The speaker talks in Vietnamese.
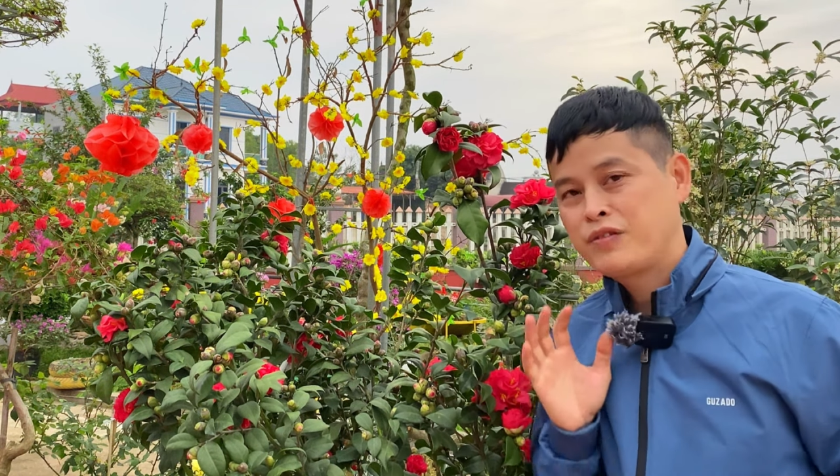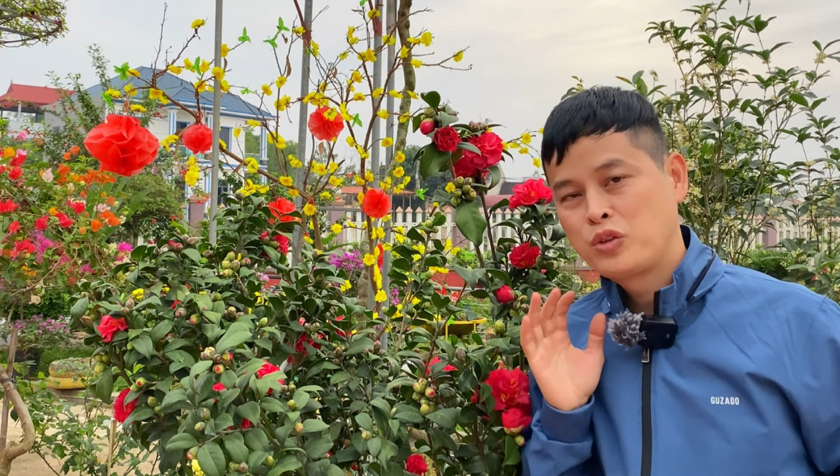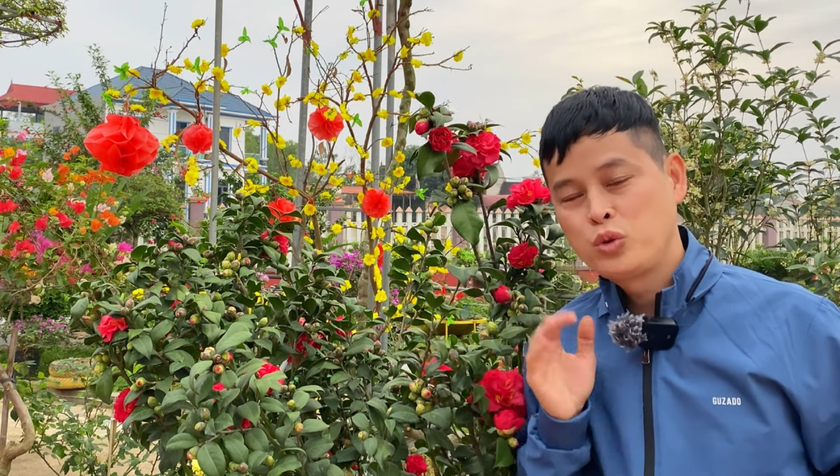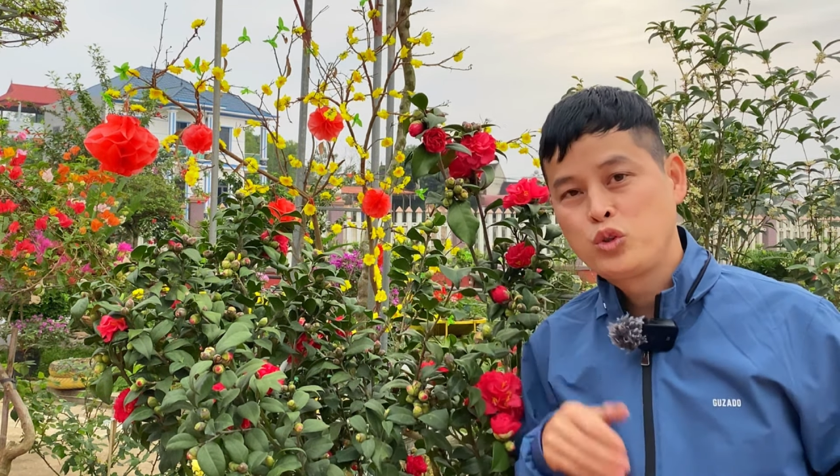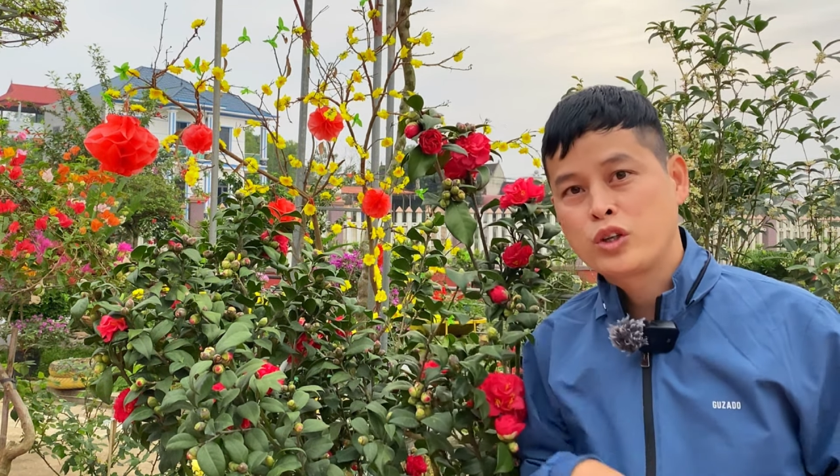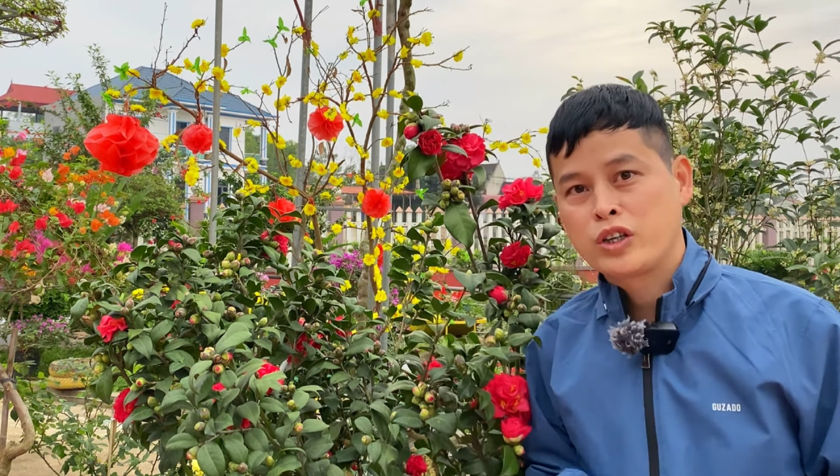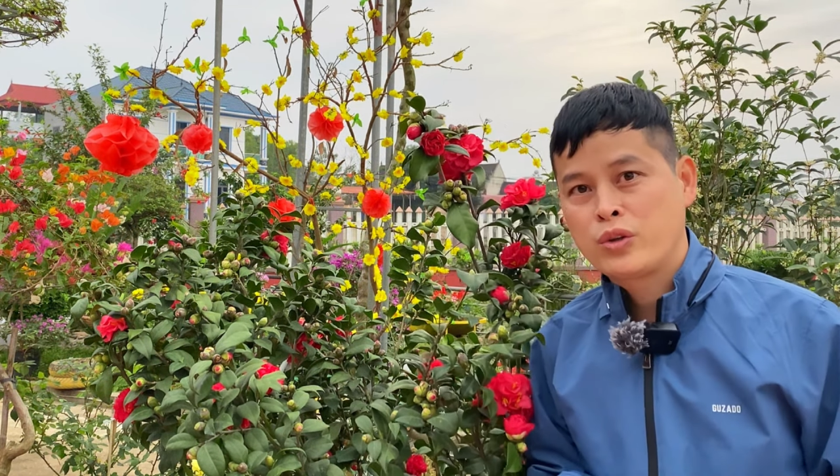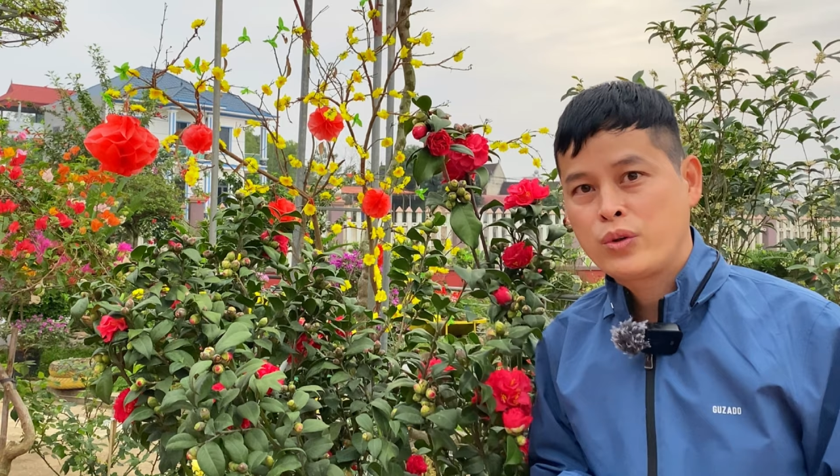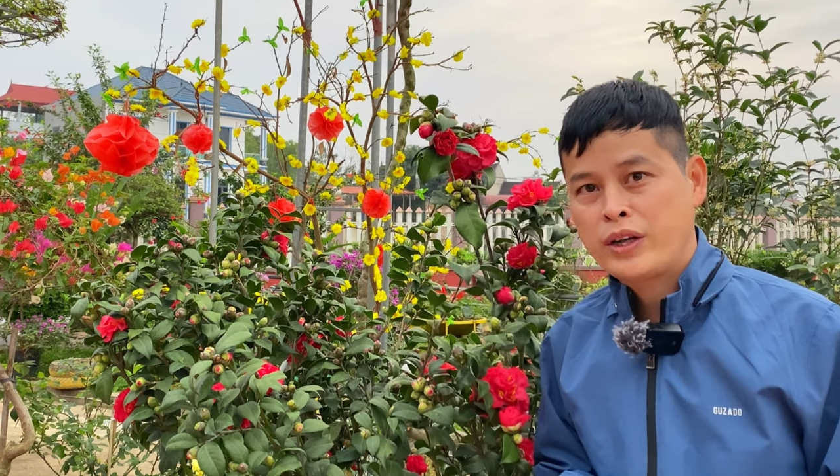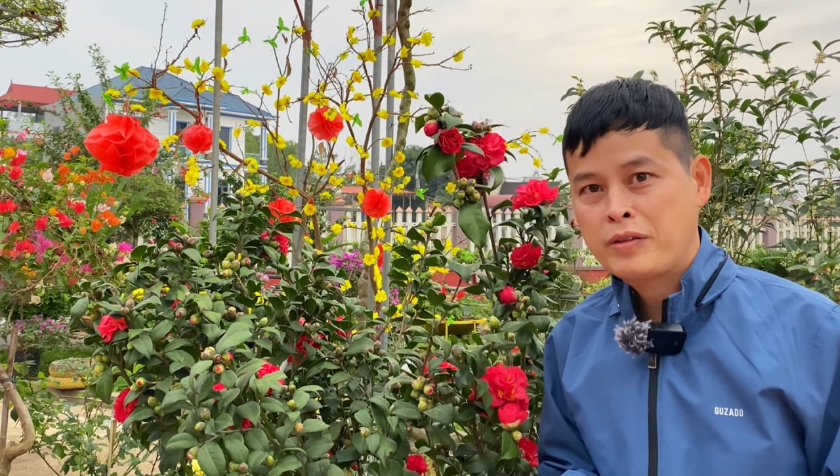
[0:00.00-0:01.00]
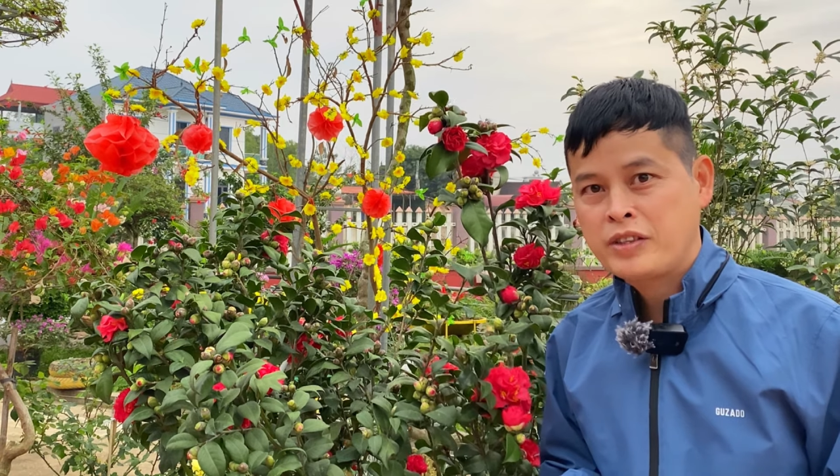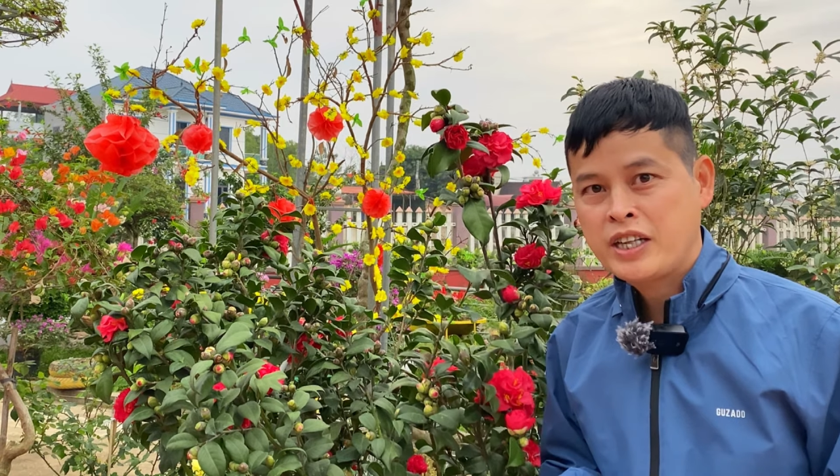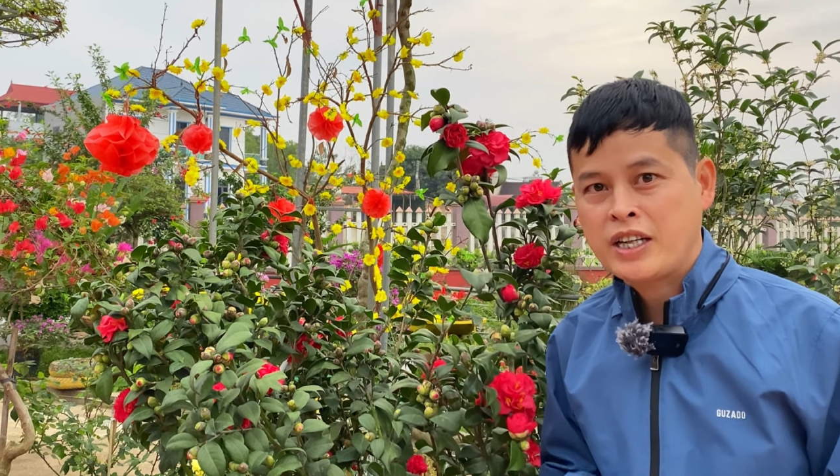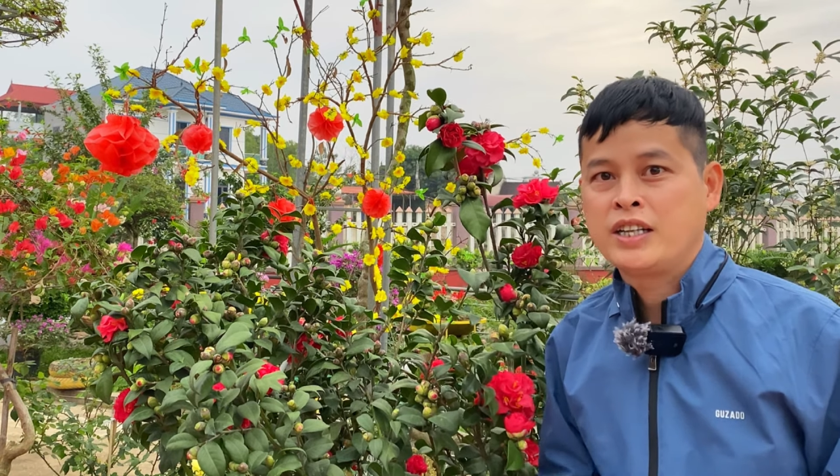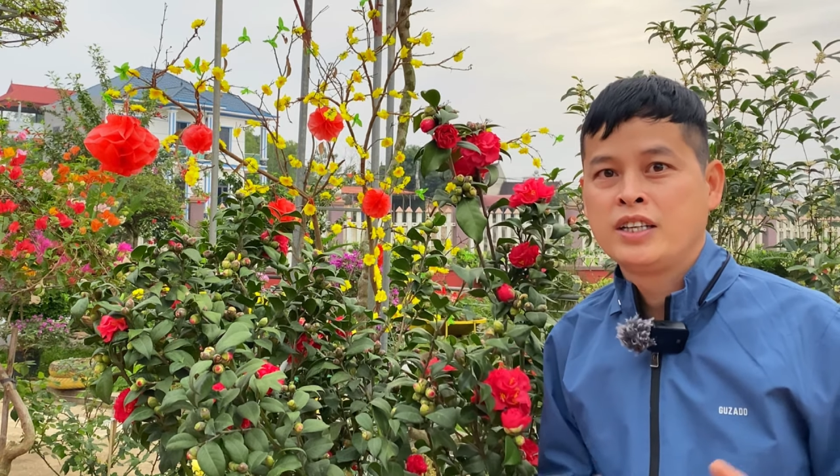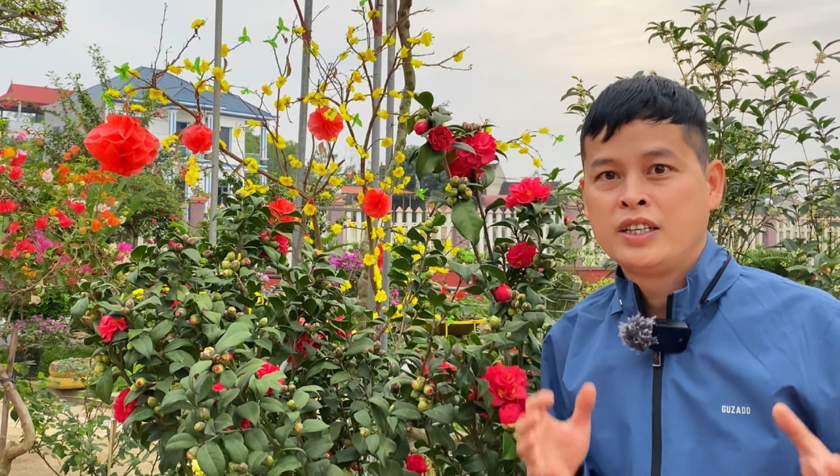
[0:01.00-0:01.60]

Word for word: vào nút chuông để ủng hộ em nhé